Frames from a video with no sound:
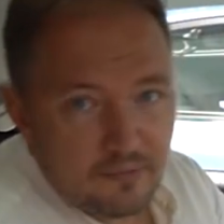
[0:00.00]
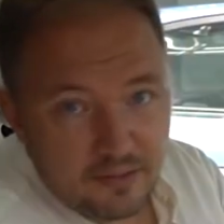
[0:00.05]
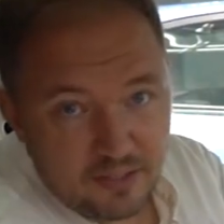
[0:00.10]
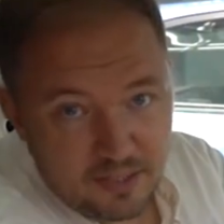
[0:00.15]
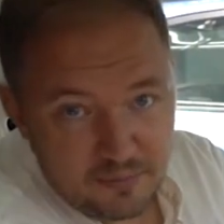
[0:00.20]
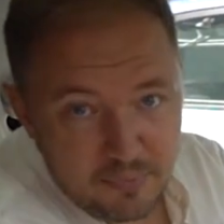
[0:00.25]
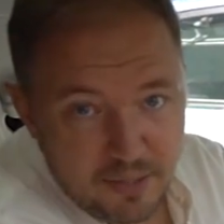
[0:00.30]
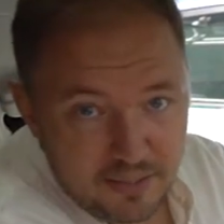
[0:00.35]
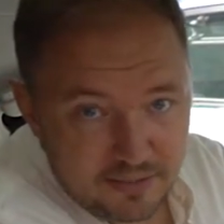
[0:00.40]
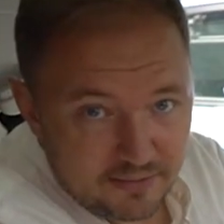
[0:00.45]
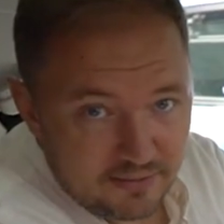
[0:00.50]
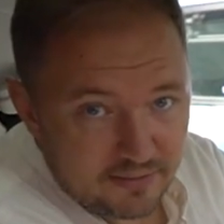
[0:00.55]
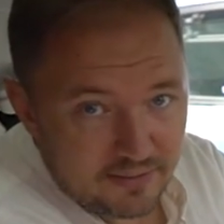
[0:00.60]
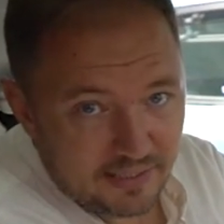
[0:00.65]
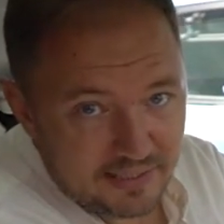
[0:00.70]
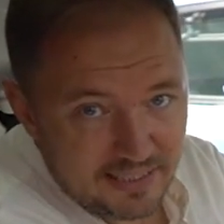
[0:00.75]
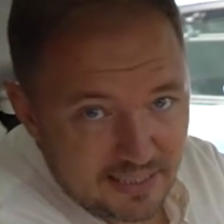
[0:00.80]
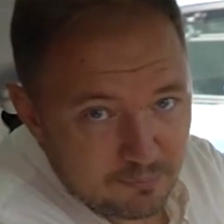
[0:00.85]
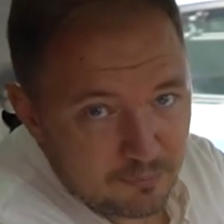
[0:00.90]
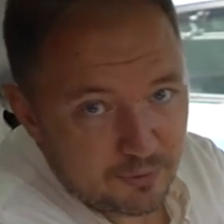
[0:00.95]
Ребят,
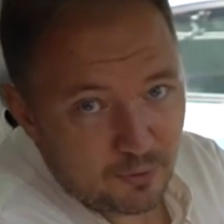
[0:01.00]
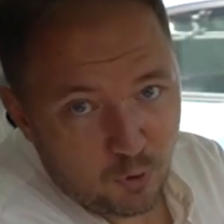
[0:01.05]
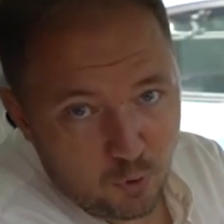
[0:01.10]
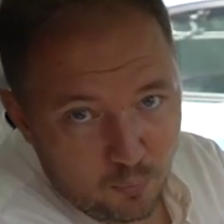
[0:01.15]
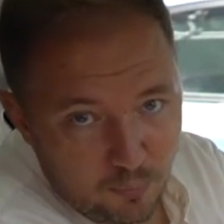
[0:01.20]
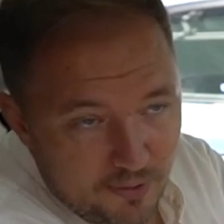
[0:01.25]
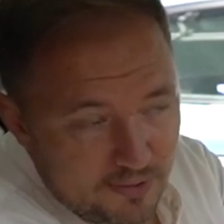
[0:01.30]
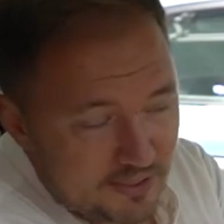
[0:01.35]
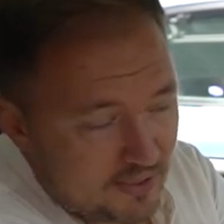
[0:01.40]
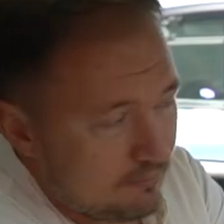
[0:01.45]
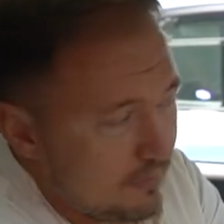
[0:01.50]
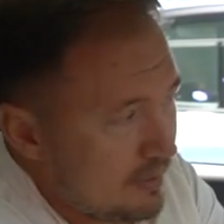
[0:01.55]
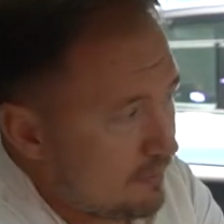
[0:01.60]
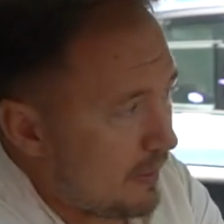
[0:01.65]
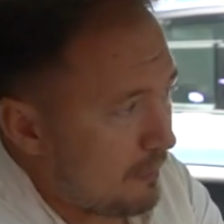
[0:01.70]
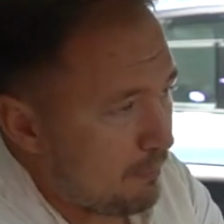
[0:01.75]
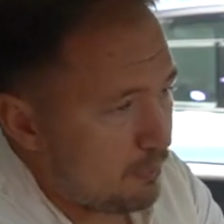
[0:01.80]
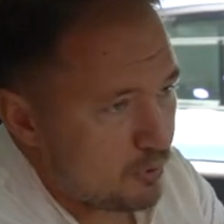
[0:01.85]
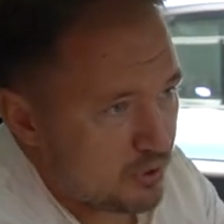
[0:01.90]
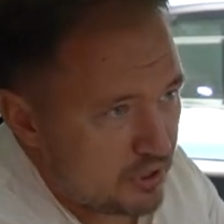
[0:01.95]
каким-то образом мы
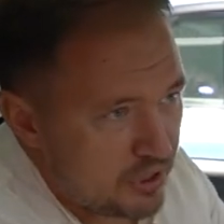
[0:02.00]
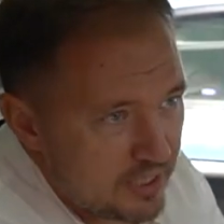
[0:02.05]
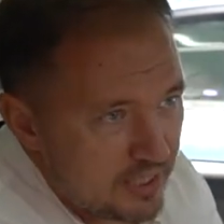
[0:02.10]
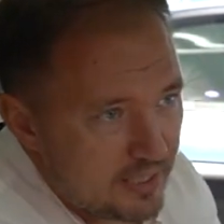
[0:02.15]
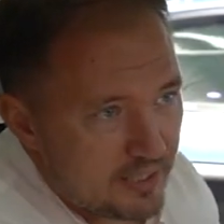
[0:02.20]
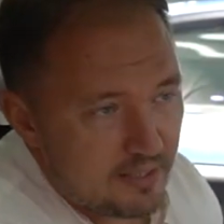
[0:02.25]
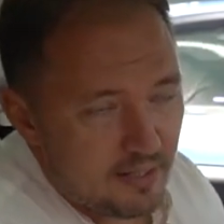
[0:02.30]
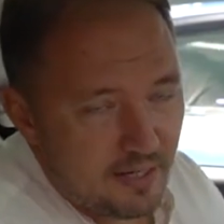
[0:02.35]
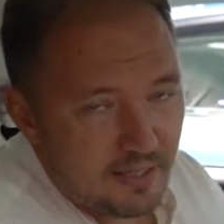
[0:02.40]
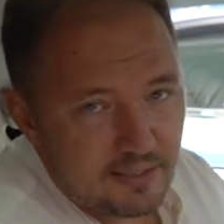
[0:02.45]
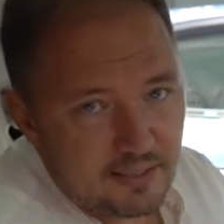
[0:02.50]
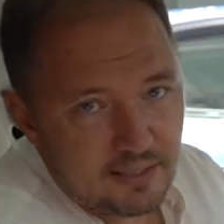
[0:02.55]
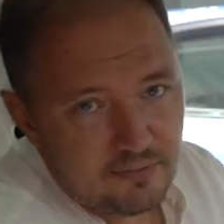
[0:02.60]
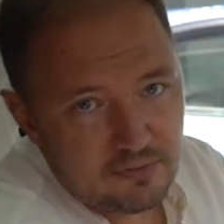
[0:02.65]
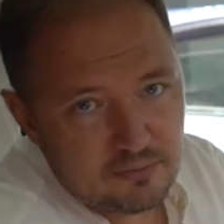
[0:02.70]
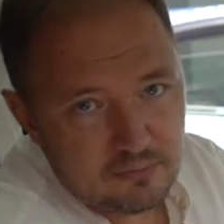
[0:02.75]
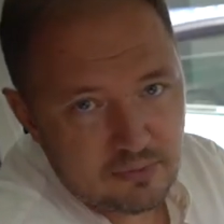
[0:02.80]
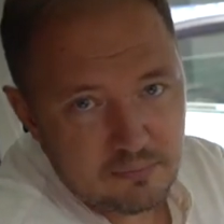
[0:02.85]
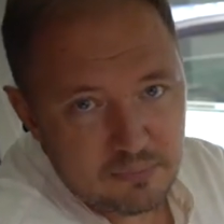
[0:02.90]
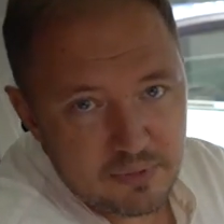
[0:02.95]
пропустили этот
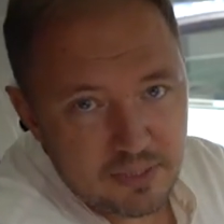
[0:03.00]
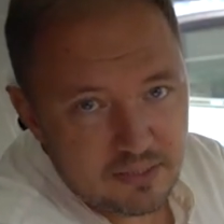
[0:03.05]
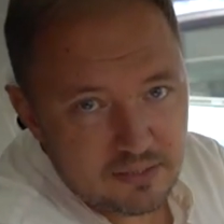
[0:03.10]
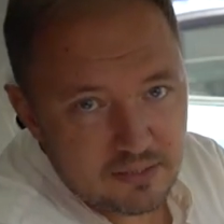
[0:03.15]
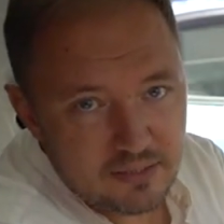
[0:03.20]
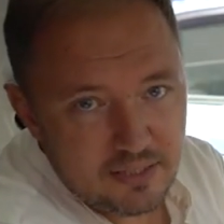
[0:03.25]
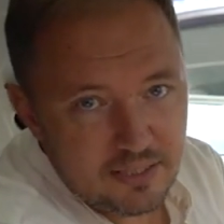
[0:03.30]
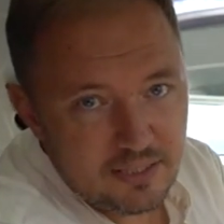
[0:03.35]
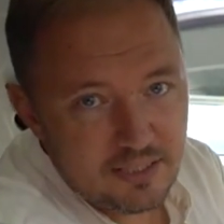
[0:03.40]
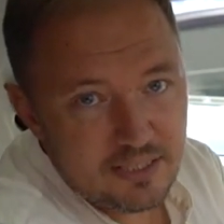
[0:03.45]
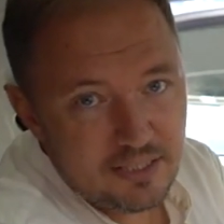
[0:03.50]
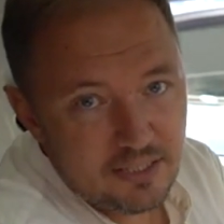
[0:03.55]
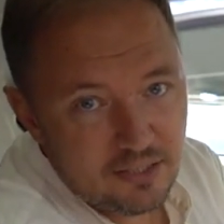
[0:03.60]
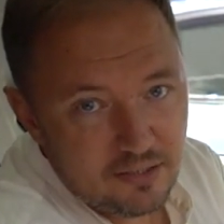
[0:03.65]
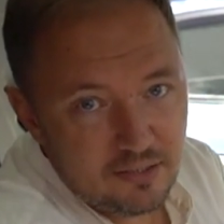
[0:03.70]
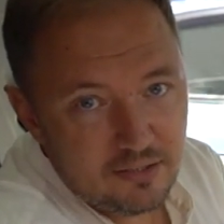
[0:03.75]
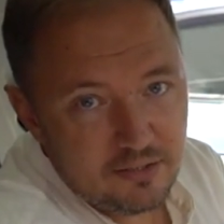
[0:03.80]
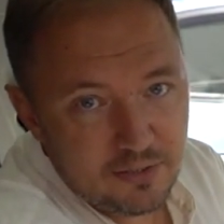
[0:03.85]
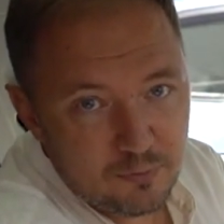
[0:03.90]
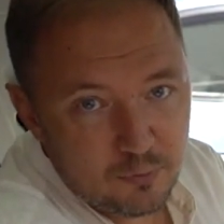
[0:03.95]
автомобиль и не
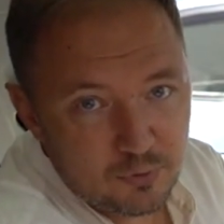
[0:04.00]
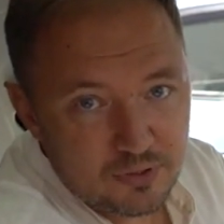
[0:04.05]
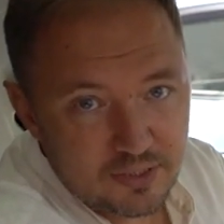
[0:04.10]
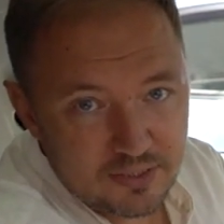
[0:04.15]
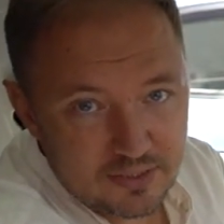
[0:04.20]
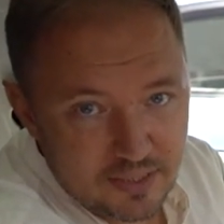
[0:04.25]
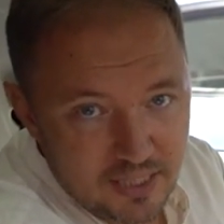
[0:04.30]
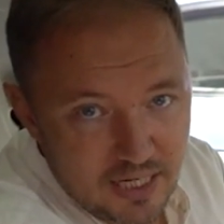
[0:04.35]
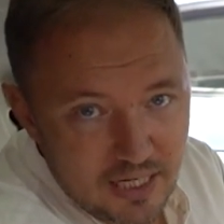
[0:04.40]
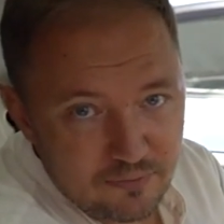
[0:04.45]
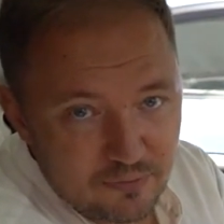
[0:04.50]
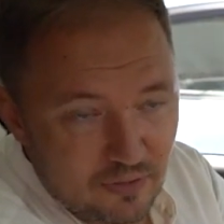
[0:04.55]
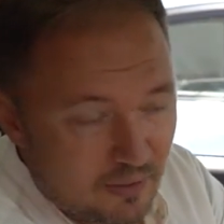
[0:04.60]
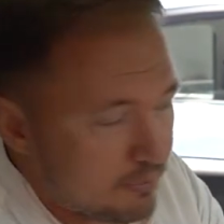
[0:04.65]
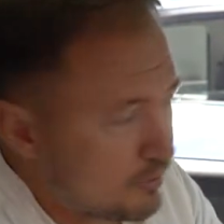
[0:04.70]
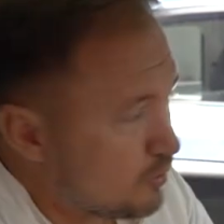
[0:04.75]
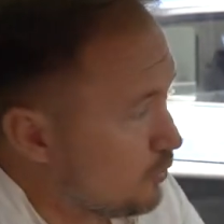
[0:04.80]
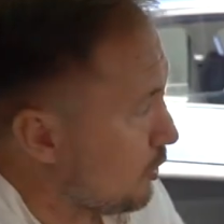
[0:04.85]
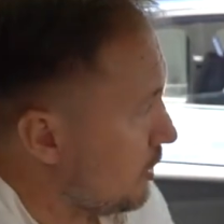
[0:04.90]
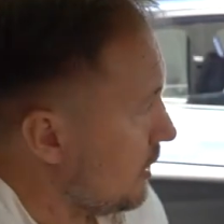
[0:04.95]
сделали на него тест-драйв,
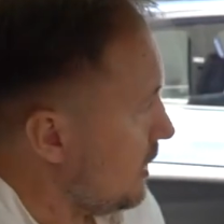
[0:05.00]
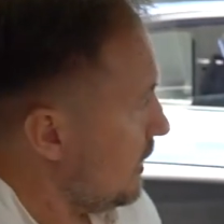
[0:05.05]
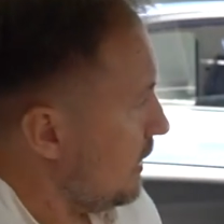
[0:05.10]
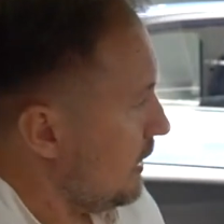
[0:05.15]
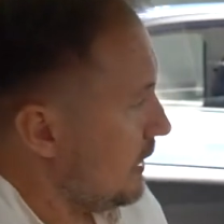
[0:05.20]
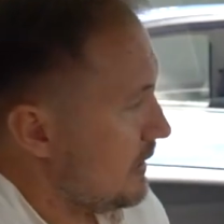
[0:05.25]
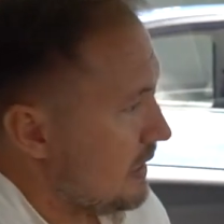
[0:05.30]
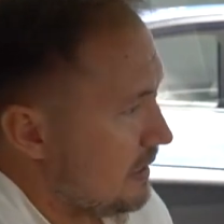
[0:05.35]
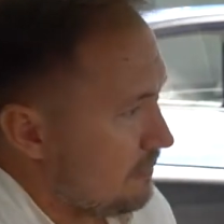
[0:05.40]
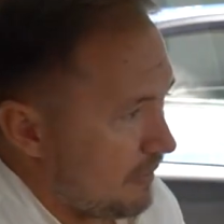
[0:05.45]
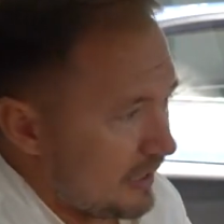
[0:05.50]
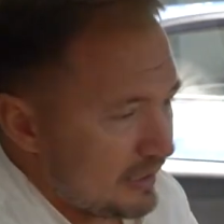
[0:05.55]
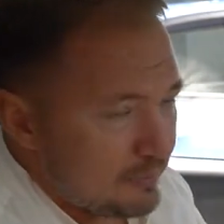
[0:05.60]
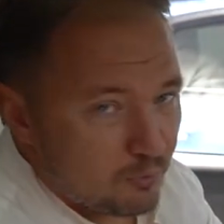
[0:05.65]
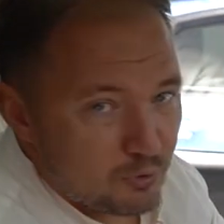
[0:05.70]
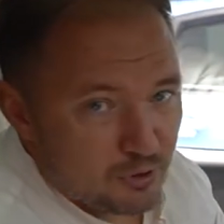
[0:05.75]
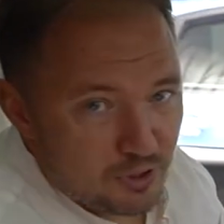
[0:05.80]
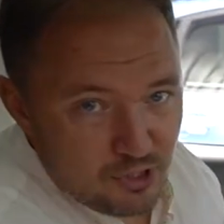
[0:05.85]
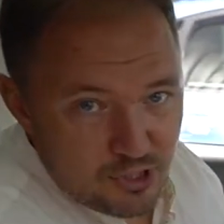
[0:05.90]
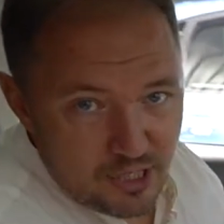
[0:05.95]
обзор.
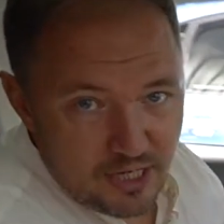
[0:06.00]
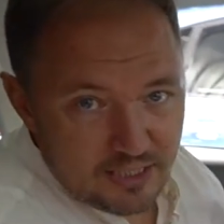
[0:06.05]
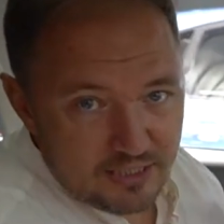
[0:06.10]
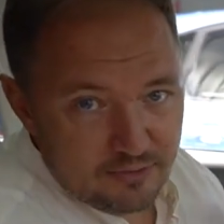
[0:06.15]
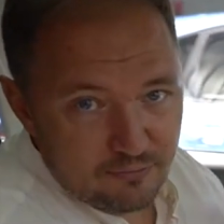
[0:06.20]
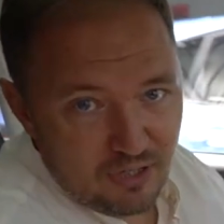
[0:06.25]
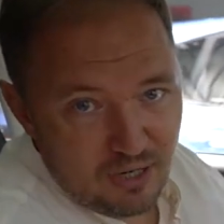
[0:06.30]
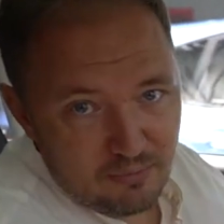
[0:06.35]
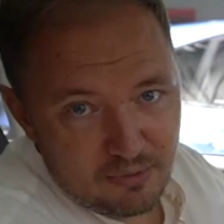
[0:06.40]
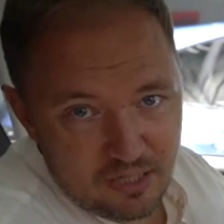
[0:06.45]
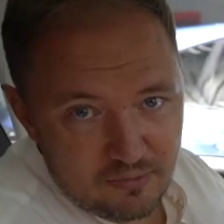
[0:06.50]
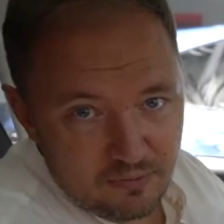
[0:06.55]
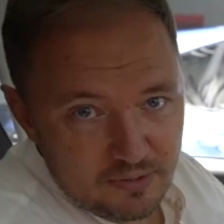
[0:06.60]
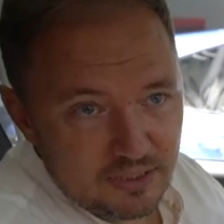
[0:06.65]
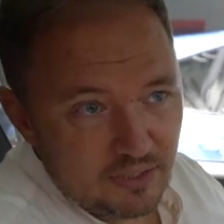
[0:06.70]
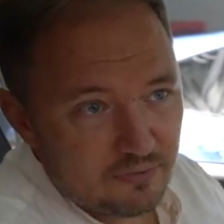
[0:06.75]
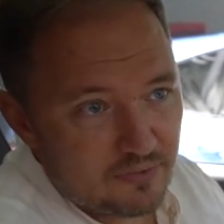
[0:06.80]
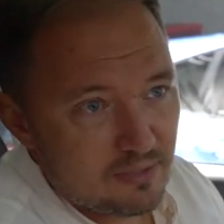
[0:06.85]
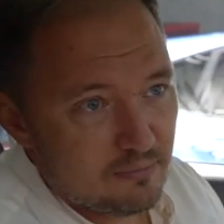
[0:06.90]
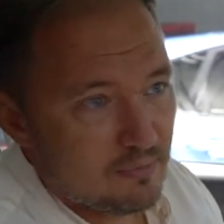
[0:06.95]
Поэтому сейчас в рамках
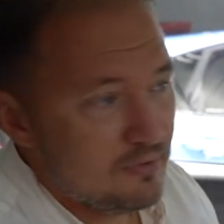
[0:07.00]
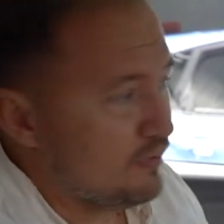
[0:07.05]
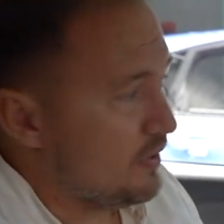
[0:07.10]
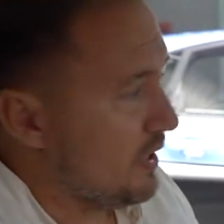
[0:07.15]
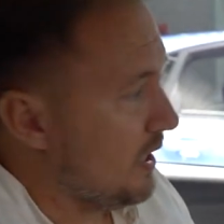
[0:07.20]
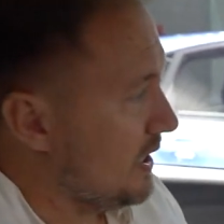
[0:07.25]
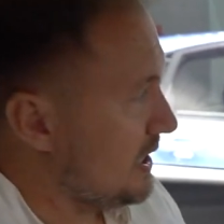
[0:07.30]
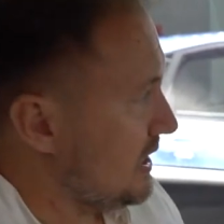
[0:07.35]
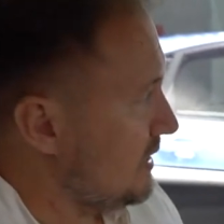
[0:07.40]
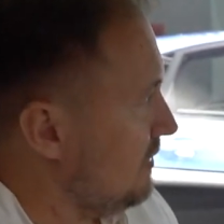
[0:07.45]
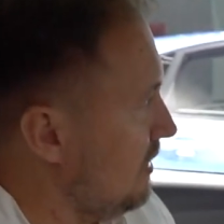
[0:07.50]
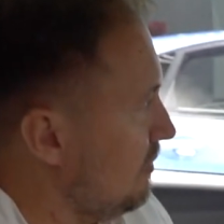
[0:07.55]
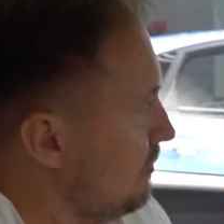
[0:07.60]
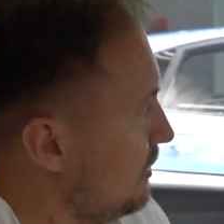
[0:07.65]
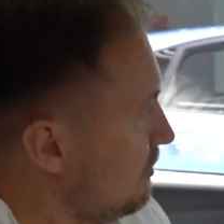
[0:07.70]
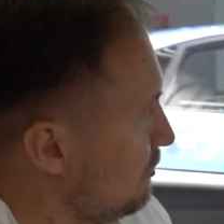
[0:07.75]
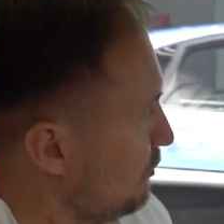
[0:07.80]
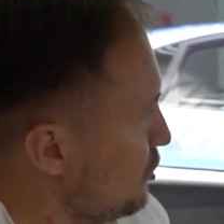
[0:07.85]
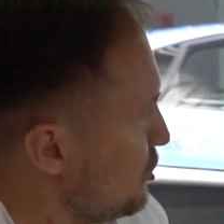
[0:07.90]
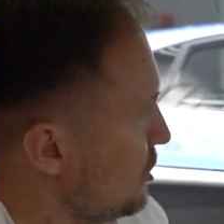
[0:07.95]
выставки мы вкратце вам
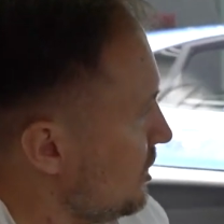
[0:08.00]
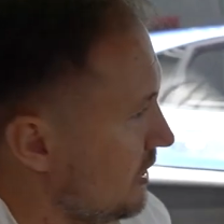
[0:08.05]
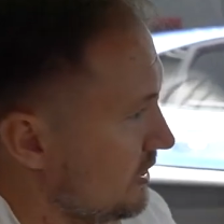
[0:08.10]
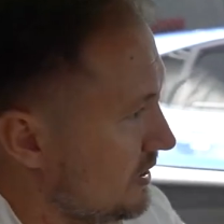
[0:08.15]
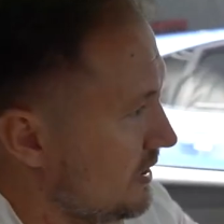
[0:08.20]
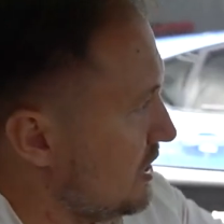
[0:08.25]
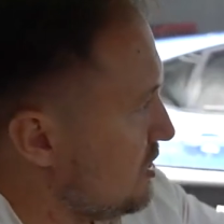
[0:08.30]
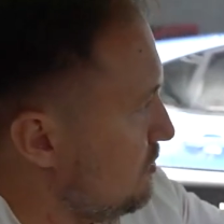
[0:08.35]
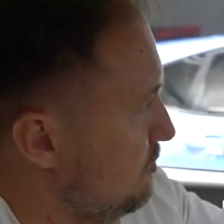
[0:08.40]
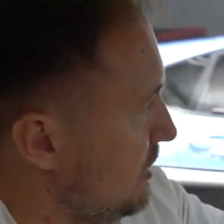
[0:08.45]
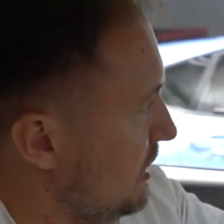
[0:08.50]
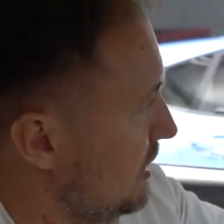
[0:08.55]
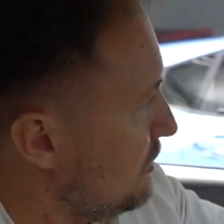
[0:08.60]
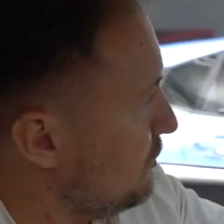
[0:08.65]
немножечко расскажем про